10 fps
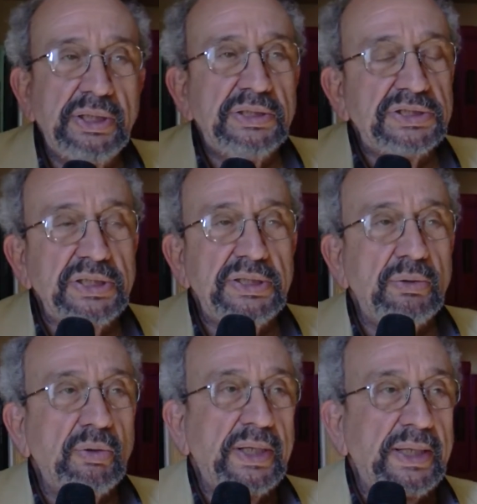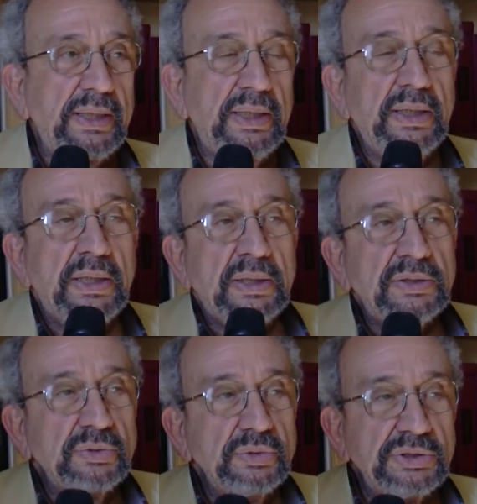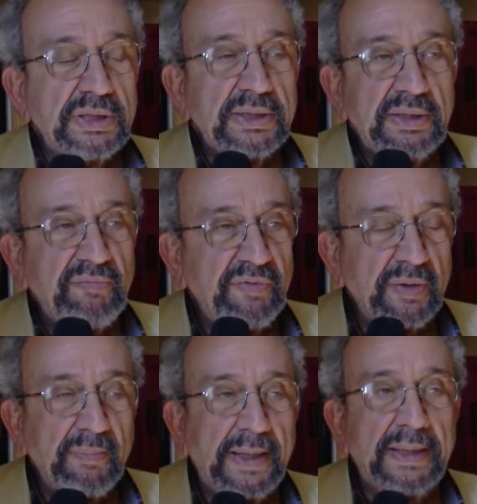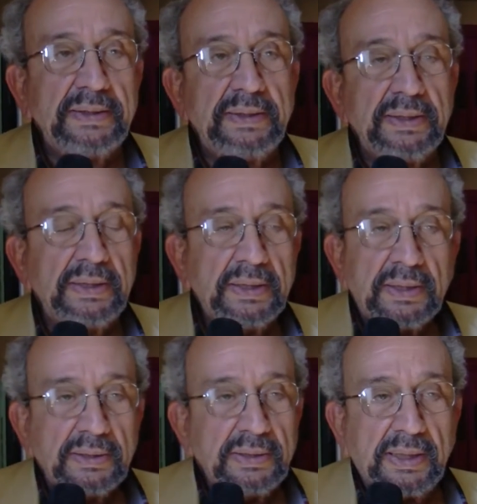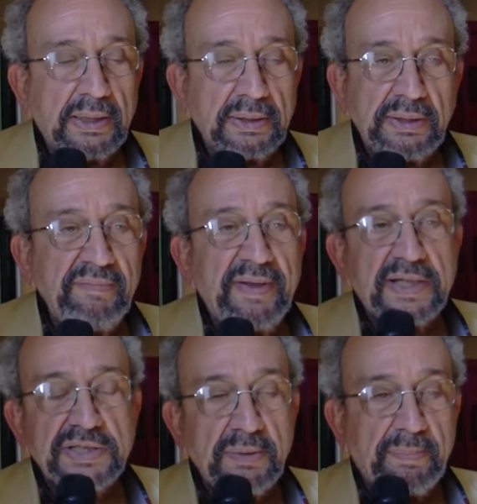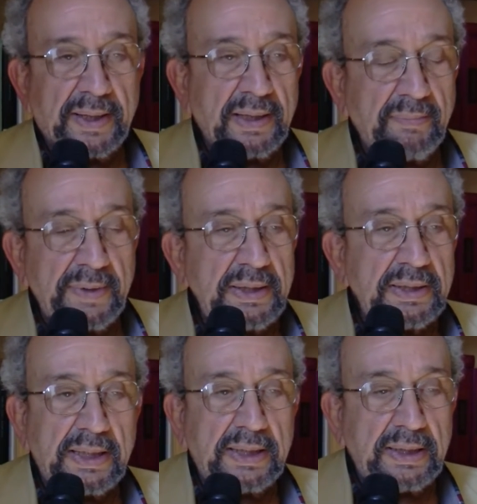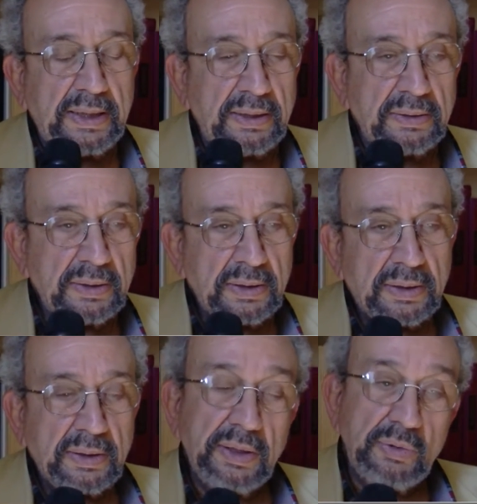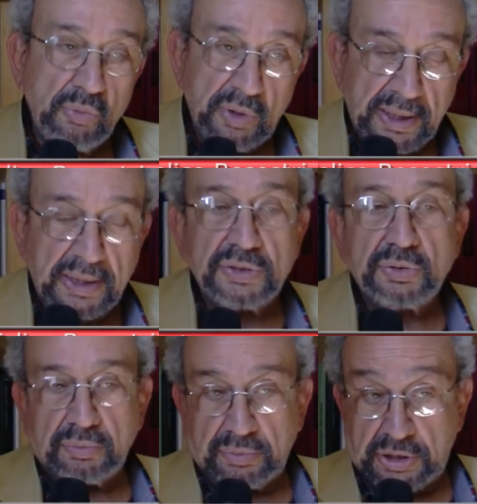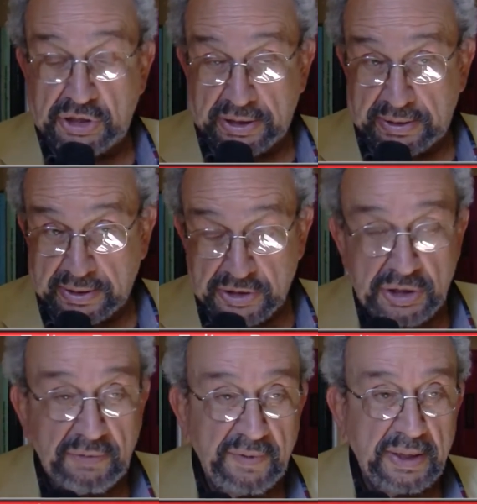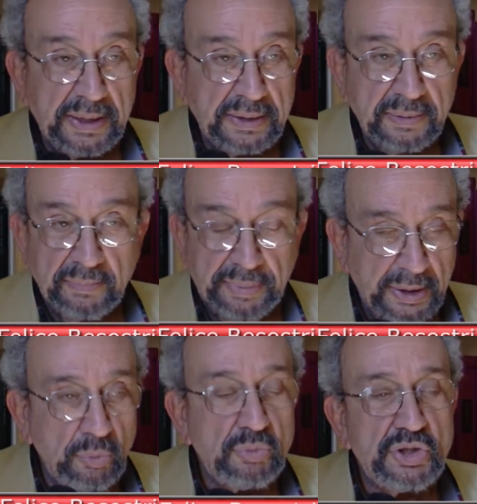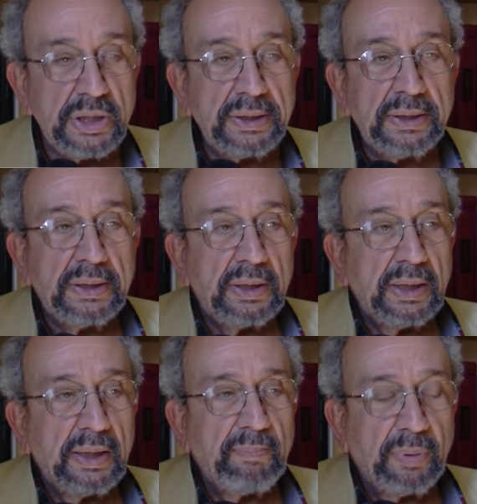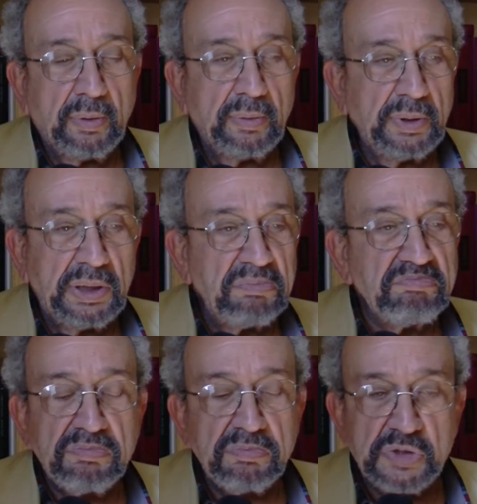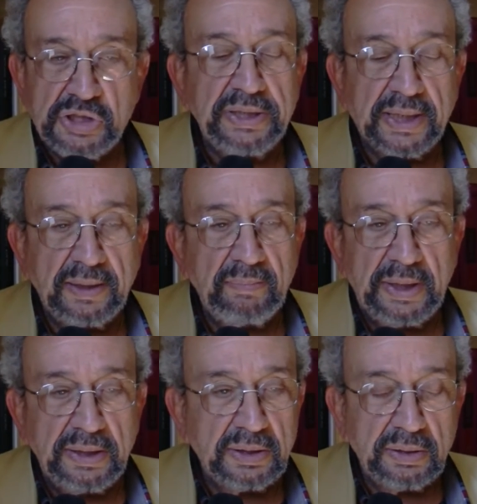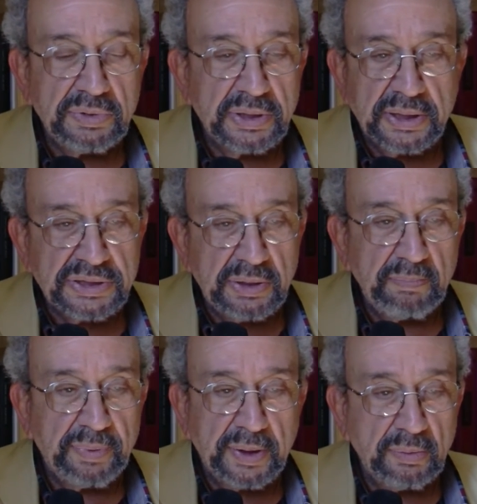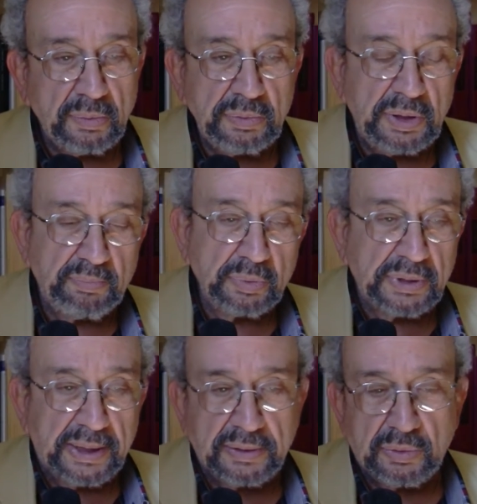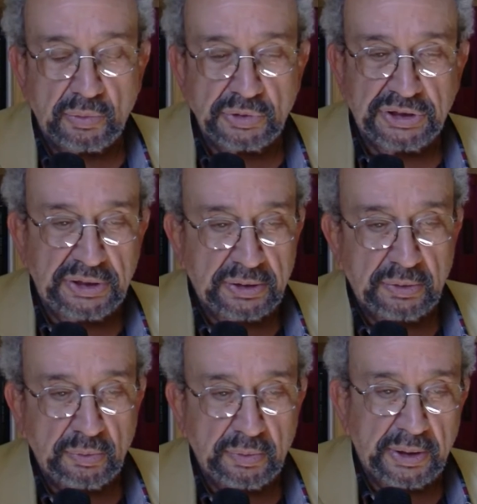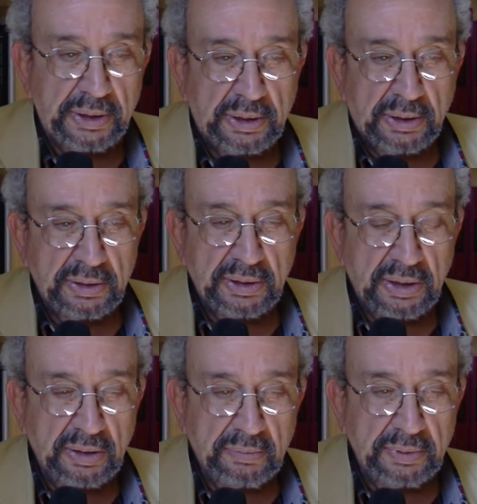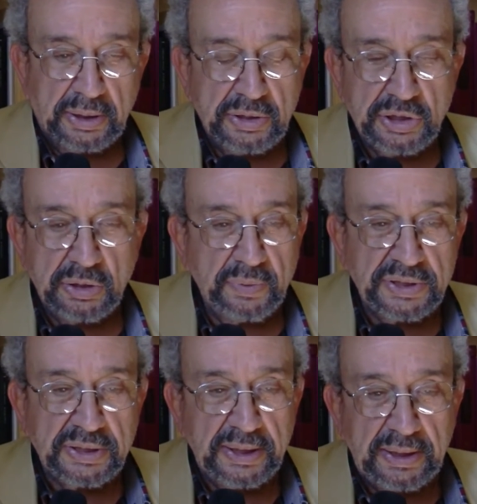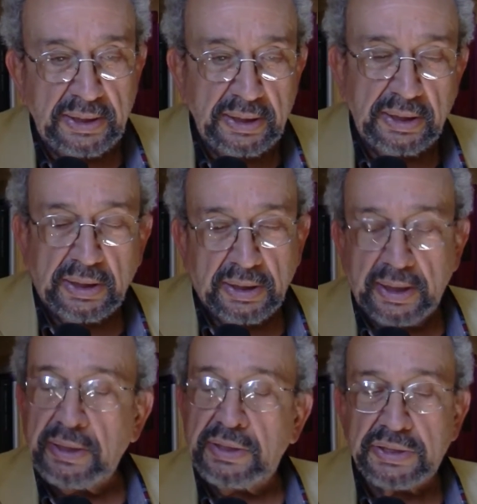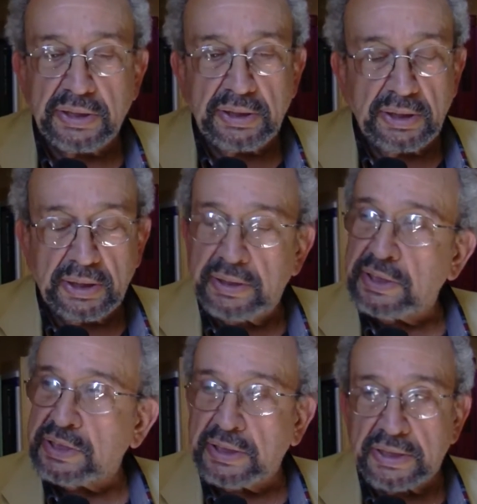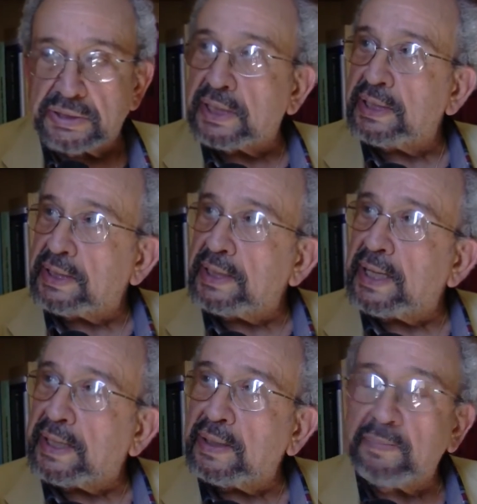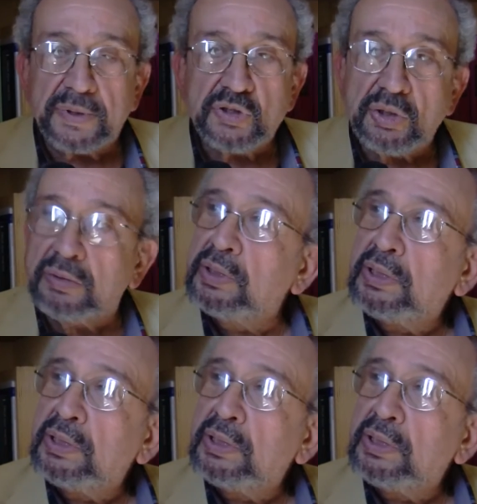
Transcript: in sede locale, sono stati firmati da diversi parlamentari, in un caso di scelta civica, Perugia, e poi generalmente c'era sempre un deputato, un senatore del, dei 5 Stelle e di, e di sinistra italiana. Perciò